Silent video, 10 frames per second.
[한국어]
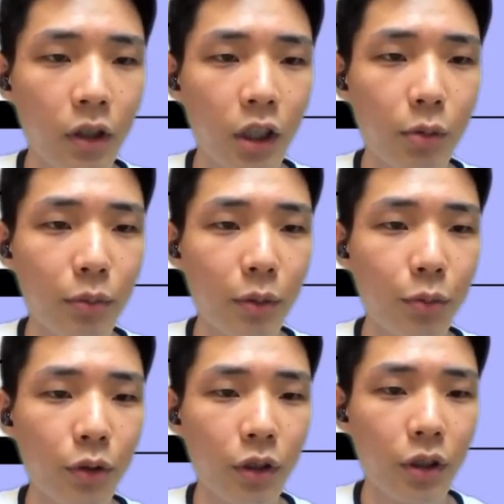이번
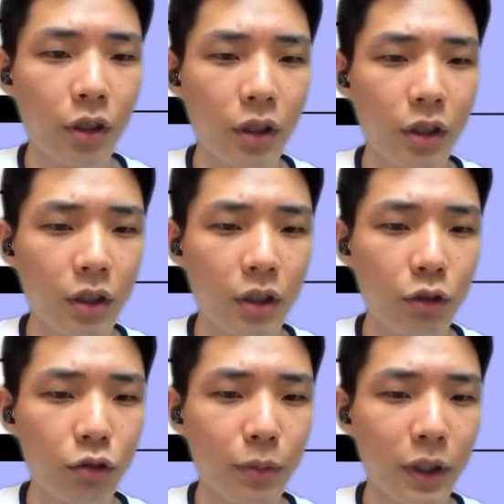발표는 크게
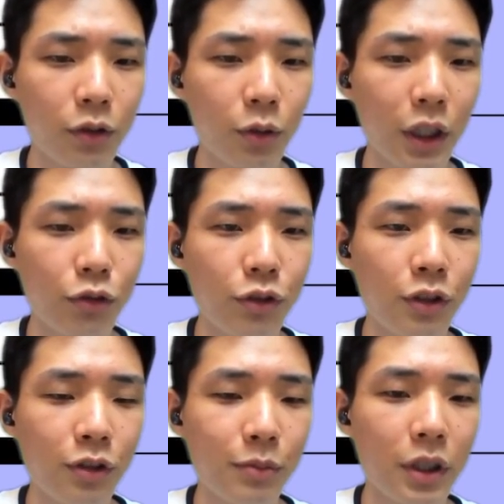두 파트로 나눌 수
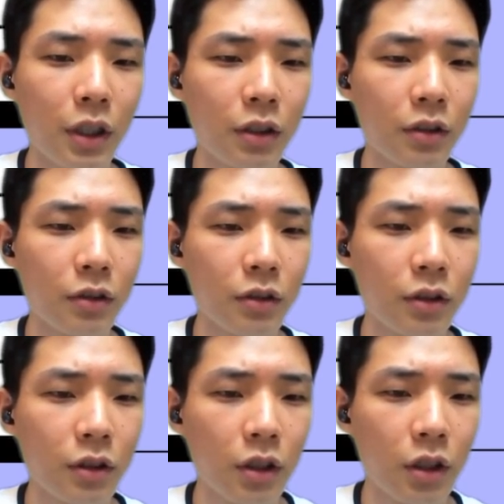있습니다.
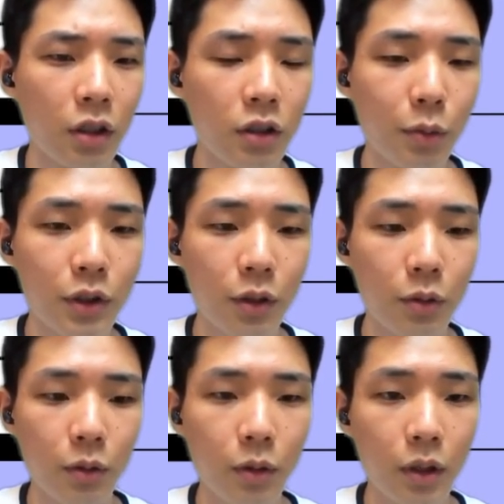첫
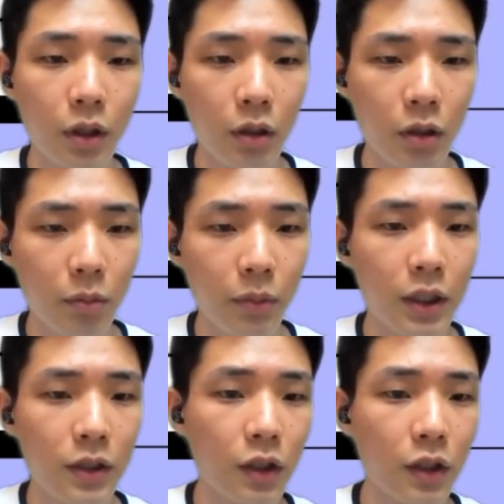번째로
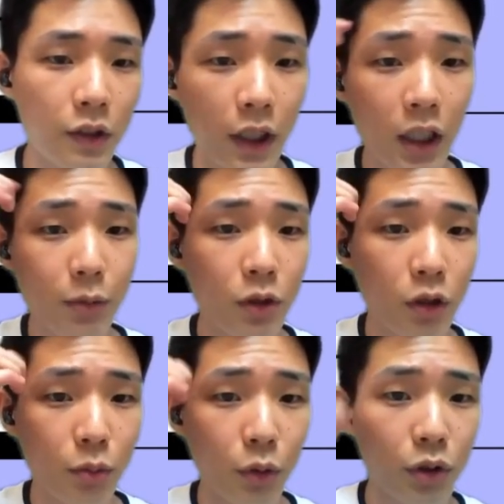파이썬에서 타입을
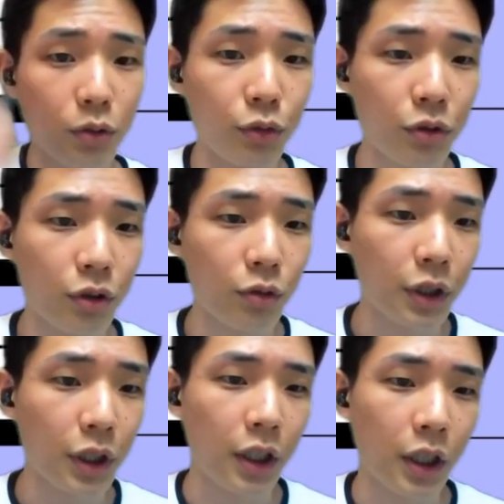처음 보시는 분들을
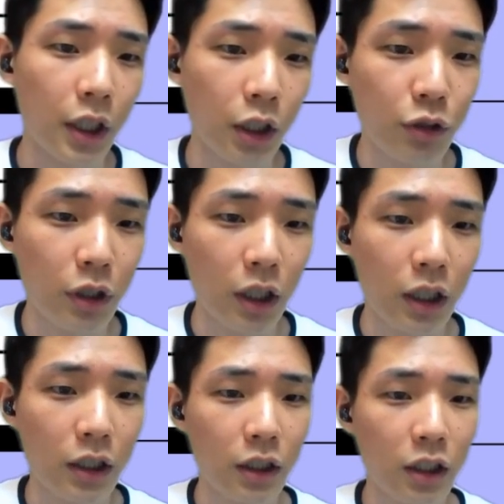위해 아주
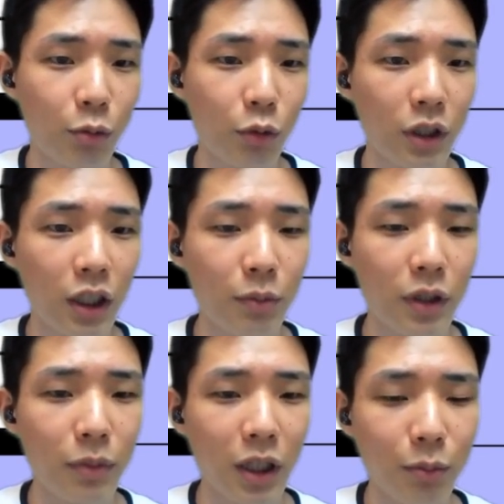잠깐 기본
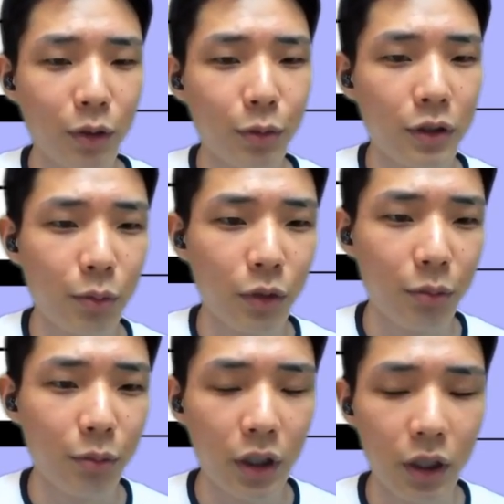타이핑 방법을
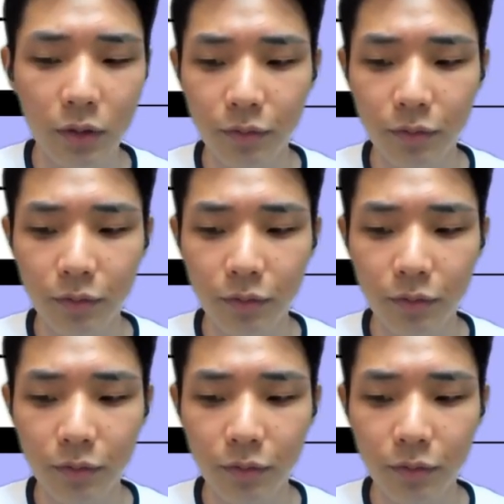설명합니다.